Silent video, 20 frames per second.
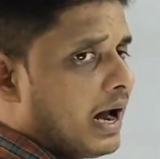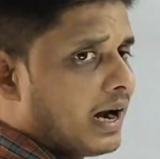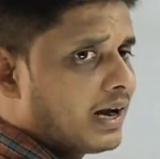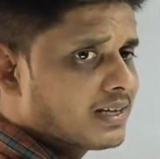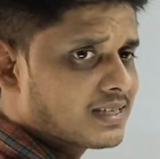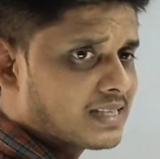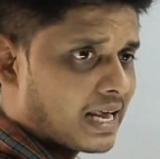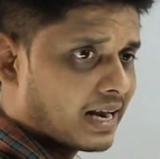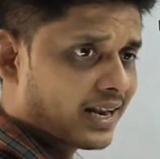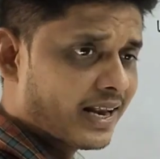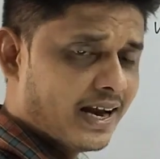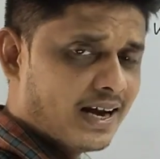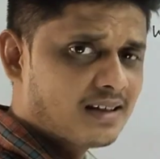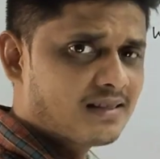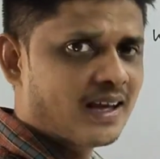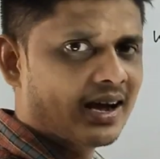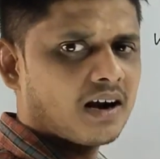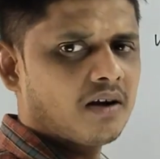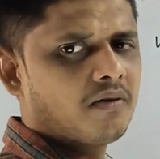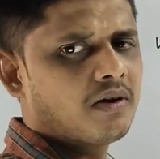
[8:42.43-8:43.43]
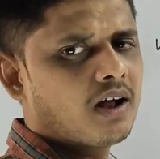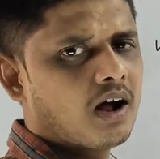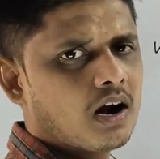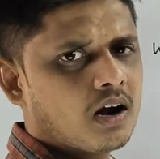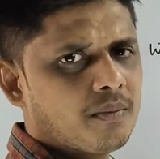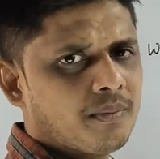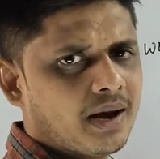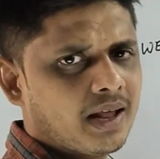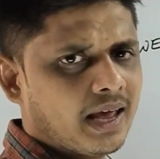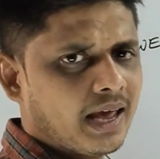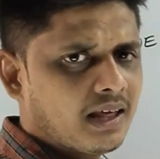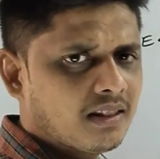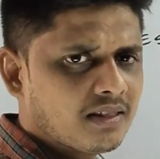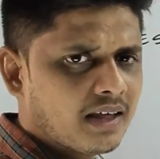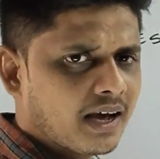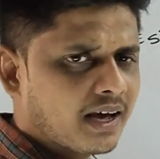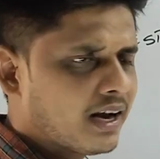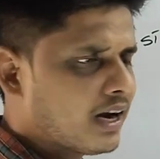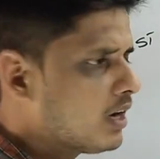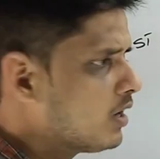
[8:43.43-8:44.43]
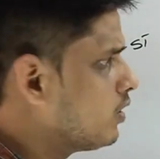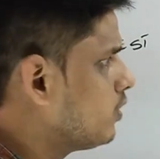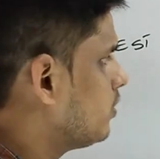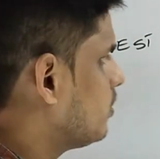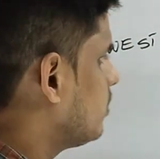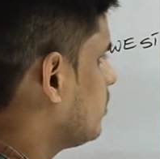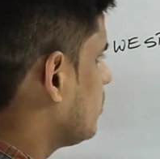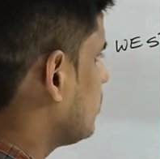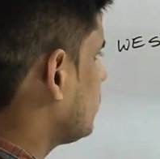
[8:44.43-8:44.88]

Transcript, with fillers: అంటే సన్లైట్ తగ్గడం ఆటోమేటిక్ ఏం తగ్గినట్టు